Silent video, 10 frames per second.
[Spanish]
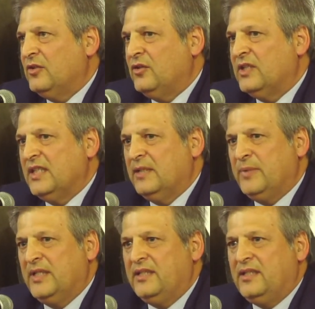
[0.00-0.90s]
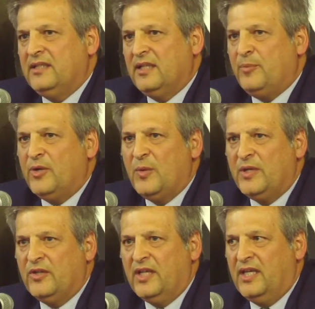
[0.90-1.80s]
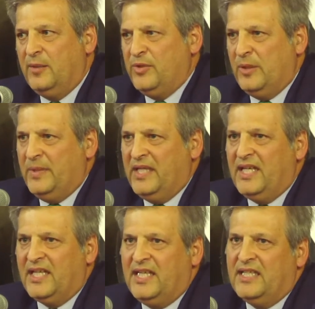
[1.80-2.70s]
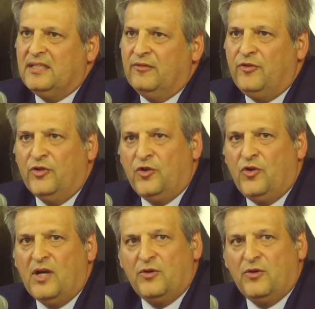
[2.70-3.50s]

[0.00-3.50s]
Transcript: todos los que tienen interés por el vino de Jerez puedan venir aquí a este foro,